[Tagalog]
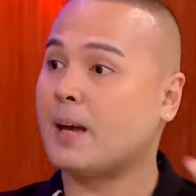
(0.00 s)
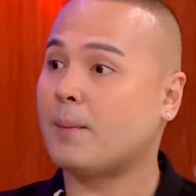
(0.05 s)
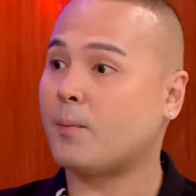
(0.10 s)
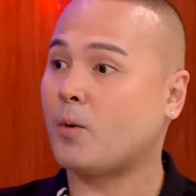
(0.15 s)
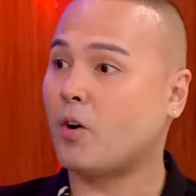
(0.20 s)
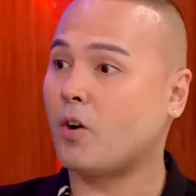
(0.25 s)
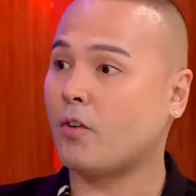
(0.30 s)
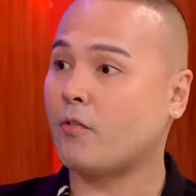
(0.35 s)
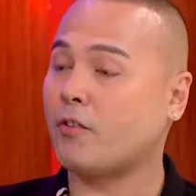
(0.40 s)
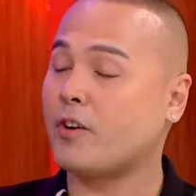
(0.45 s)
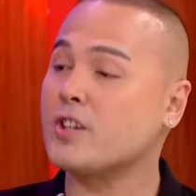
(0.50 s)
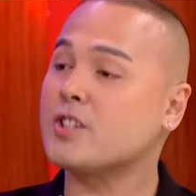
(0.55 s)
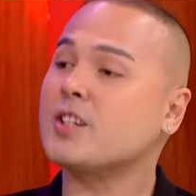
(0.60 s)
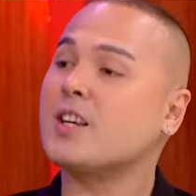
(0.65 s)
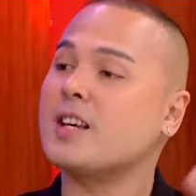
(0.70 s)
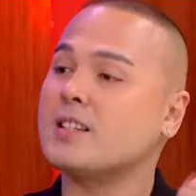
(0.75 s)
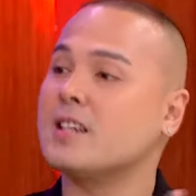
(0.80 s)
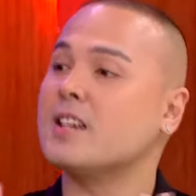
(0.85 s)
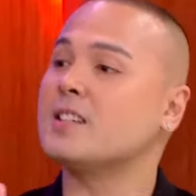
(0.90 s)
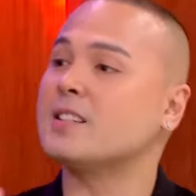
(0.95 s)
po. First ah.
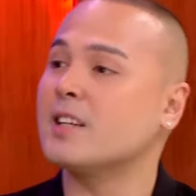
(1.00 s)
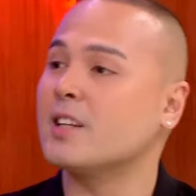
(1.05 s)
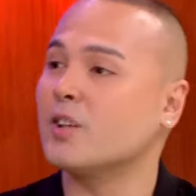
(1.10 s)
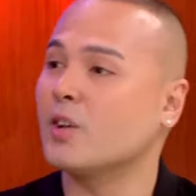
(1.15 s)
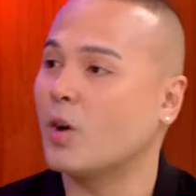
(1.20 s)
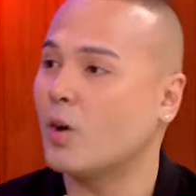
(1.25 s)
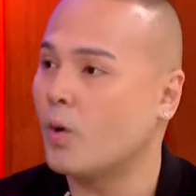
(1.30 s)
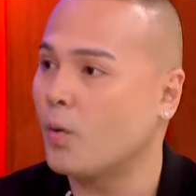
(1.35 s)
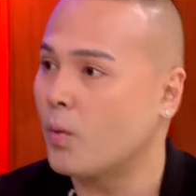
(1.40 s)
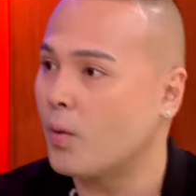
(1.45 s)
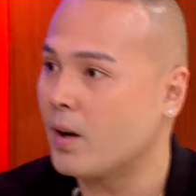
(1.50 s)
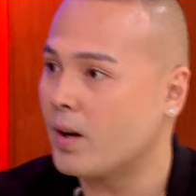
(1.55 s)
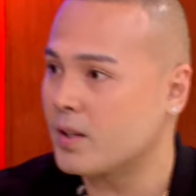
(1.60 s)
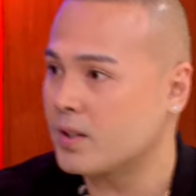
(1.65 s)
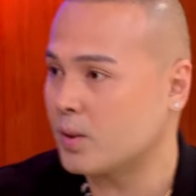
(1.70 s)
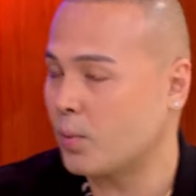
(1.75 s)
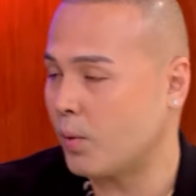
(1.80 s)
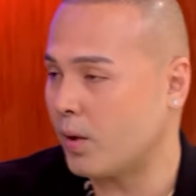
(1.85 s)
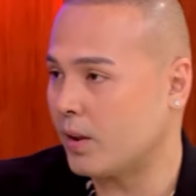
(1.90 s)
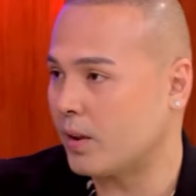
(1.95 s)
kissing scene ko ah.
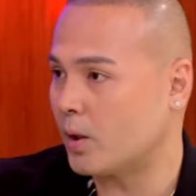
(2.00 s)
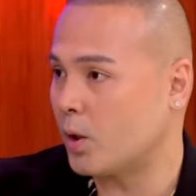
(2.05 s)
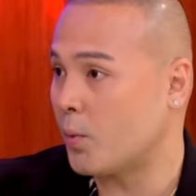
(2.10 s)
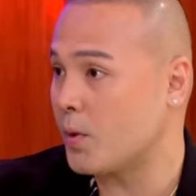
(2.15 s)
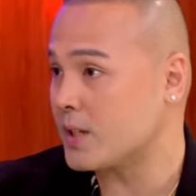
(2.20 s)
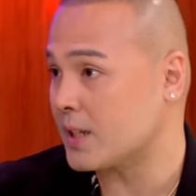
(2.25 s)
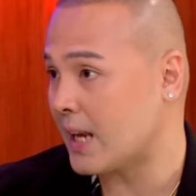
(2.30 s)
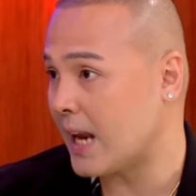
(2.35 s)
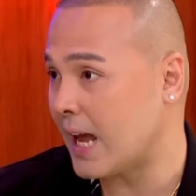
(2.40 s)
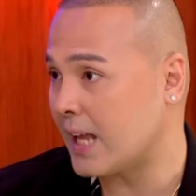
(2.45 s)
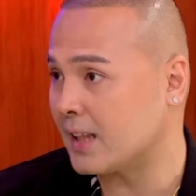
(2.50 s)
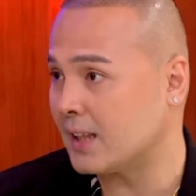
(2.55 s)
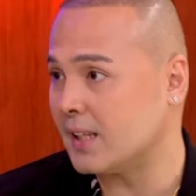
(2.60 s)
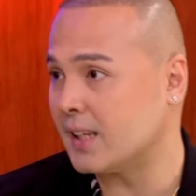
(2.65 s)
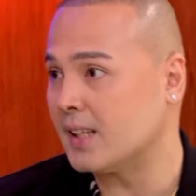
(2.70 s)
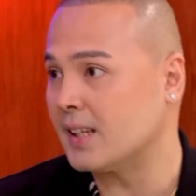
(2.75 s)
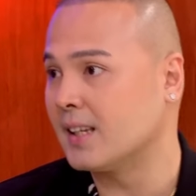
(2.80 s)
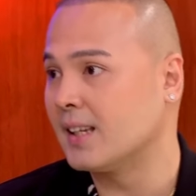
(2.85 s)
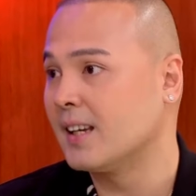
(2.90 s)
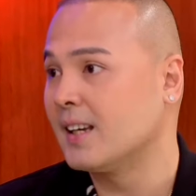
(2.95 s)
was with Luis
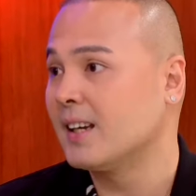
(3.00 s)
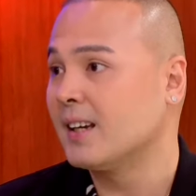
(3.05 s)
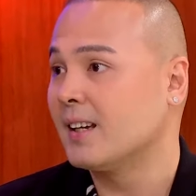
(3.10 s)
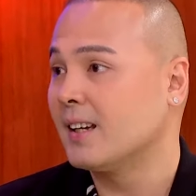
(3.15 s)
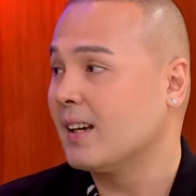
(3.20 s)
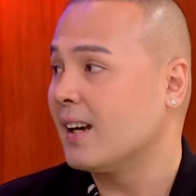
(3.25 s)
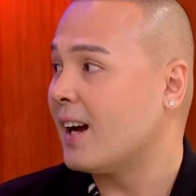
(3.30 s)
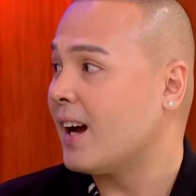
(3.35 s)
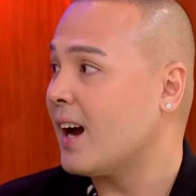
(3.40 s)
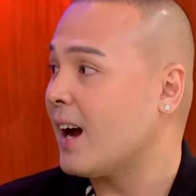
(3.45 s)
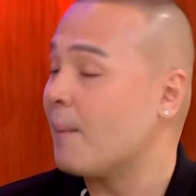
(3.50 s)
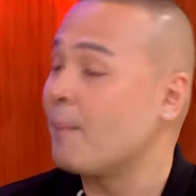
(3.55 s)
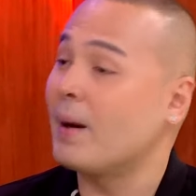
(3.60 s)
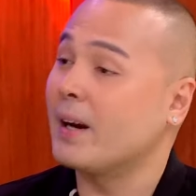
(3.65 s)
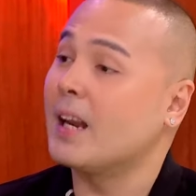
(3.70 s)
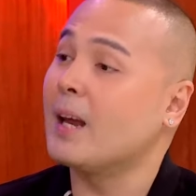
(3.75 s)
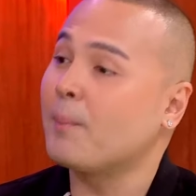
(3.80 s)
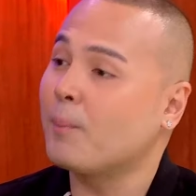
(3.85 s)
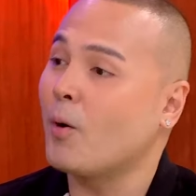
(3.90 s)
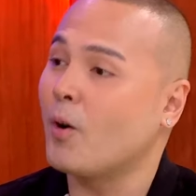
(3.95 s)
Alandi. Ah. Uh,
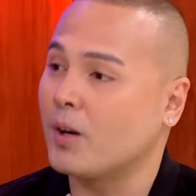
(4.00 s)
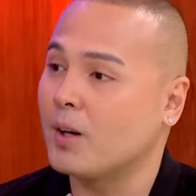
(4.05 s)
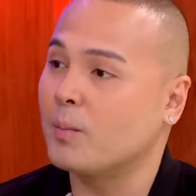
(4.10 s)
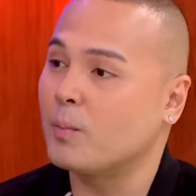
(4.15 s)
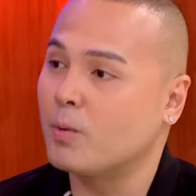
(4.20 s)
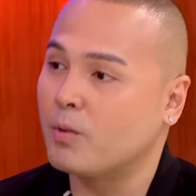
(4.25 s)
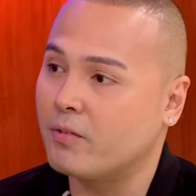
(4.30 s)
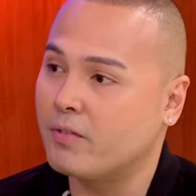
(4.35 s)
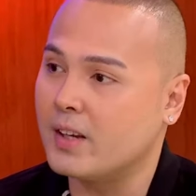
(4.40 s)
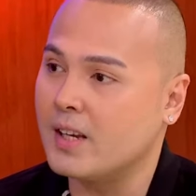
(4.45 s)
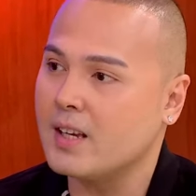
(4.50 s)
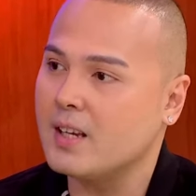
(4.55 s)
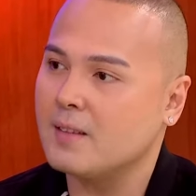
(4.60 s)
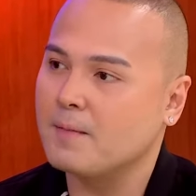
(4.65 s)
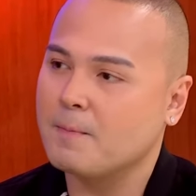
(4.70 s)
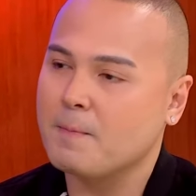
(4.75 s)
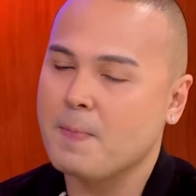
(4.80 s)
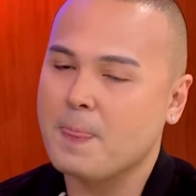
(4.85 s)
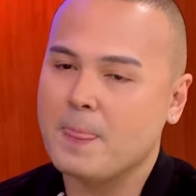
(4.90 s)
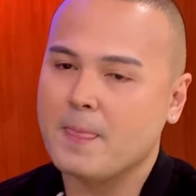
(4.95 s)
Manay po na movie.
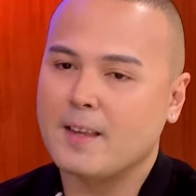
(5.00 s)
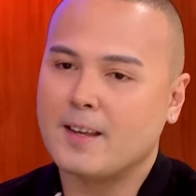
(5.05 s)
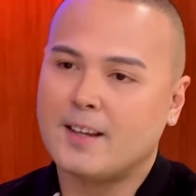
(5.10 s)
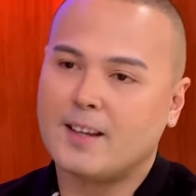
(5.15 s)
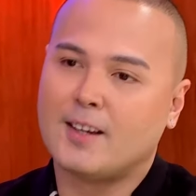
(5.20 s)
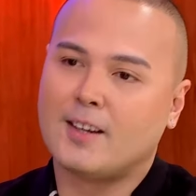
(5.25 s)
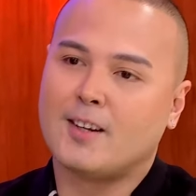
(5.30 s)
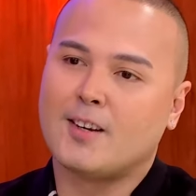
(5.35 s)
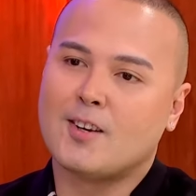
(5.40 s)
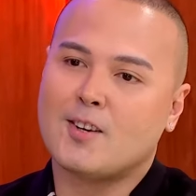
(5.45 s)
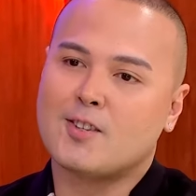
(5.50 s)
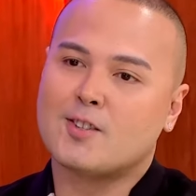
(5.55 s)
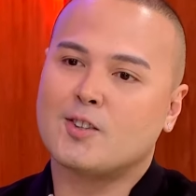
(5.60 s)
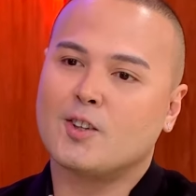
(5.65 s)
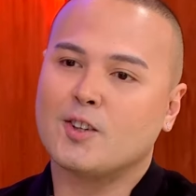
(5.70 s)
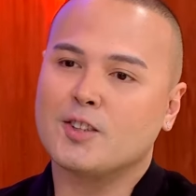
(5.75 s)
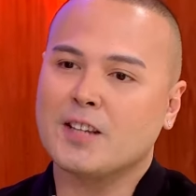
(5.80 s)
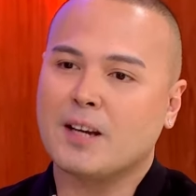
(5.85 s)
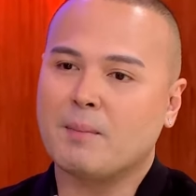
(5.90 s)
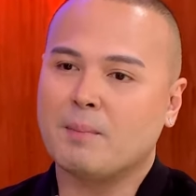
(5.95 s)
Okay.
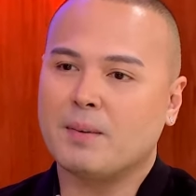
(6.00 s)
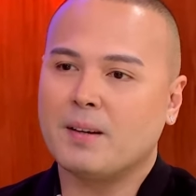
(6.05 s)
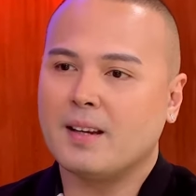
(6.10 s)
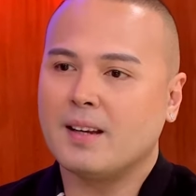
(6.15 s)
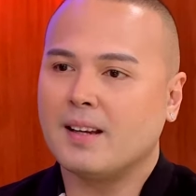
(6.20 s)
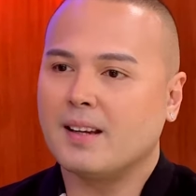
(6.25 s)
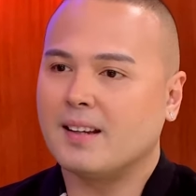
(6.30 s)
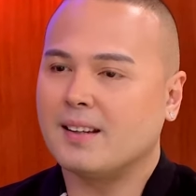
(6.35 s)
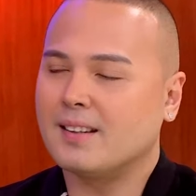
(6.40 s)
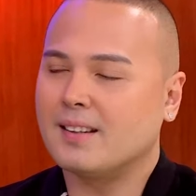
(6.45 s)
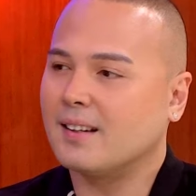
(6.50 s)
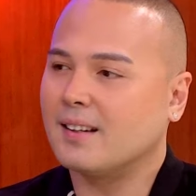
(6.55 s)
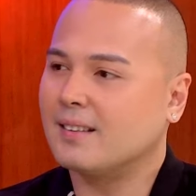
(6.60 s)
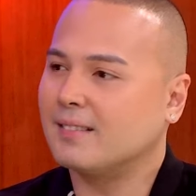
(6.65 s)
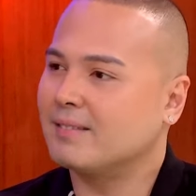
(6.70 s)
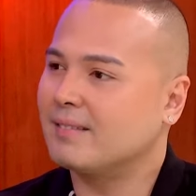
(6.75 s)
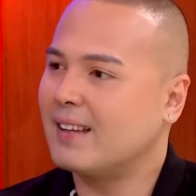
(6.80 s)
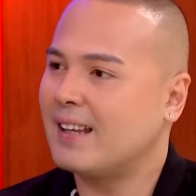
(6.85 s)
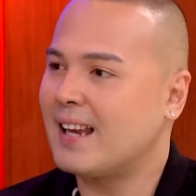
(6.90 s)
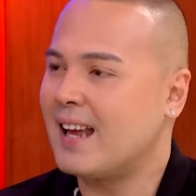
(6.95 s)
So, syempre,
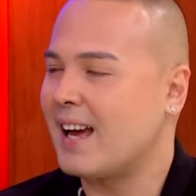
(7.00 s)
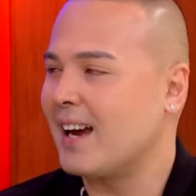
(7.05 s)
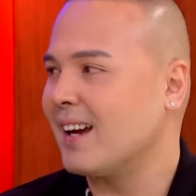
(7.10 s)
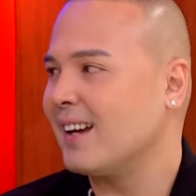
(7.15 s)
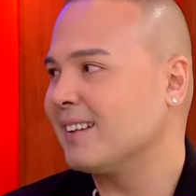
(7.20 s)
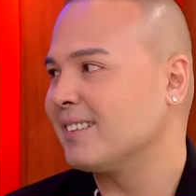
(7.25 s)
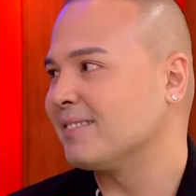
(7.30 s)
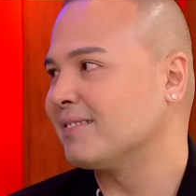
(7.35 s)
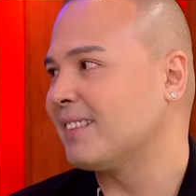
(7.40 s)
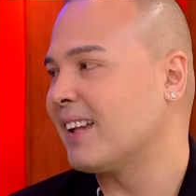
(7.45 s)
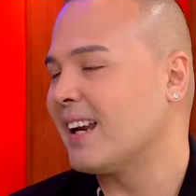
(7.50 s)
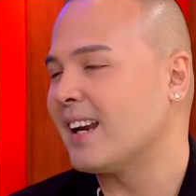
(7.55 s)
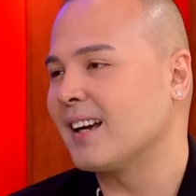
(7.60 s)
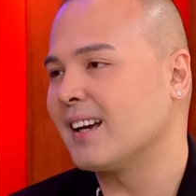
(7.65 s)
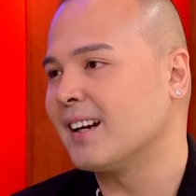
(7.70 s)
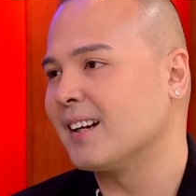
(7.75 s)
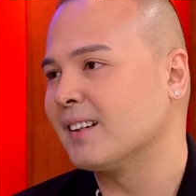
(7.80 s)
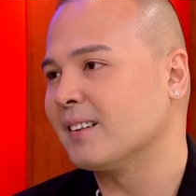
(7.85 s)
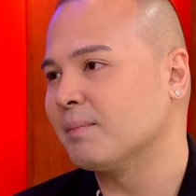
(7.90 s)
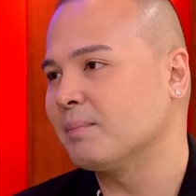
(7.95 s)
kailangan
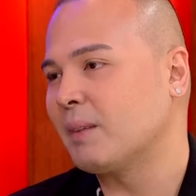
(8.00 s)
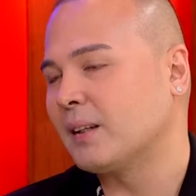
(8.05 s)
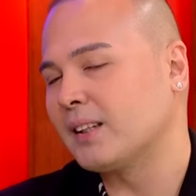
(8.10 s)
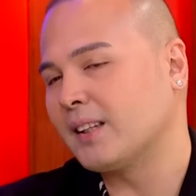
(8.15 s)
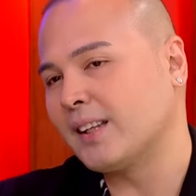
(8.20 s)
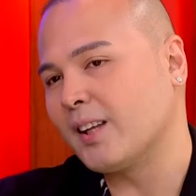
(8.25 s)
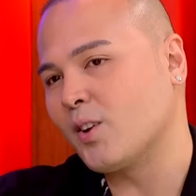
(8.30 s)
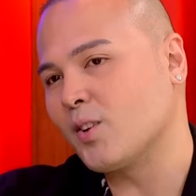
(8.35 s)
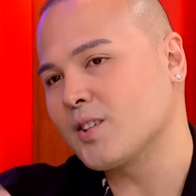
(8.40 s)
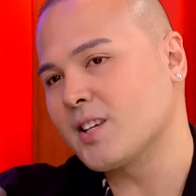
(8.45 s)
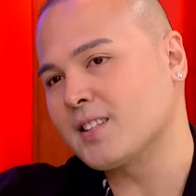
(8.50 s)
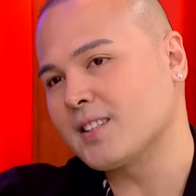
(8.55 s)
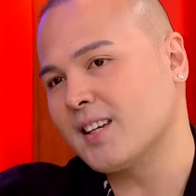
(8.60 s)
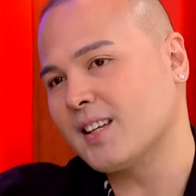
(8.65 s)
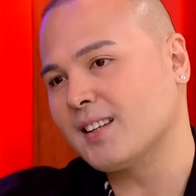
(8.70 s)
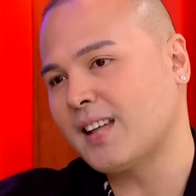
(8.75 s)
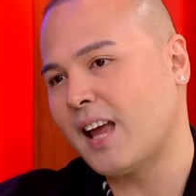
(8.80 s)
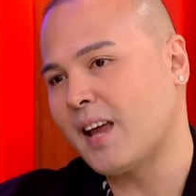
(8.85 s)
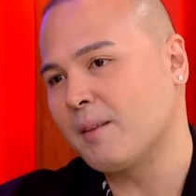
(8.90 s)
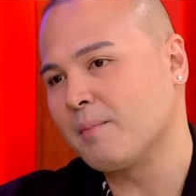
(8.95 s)
talagang pagdating ko sa
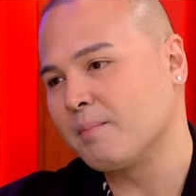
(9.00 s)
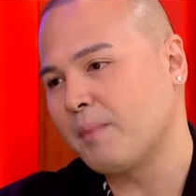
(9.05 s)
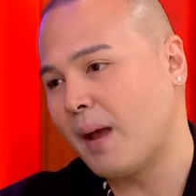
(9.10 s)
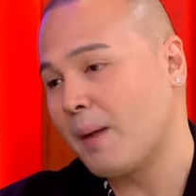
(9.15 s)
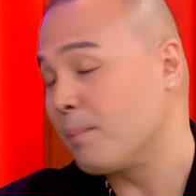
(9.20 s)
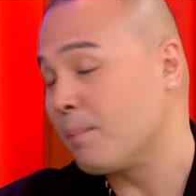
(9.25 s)
set, I'm, I'm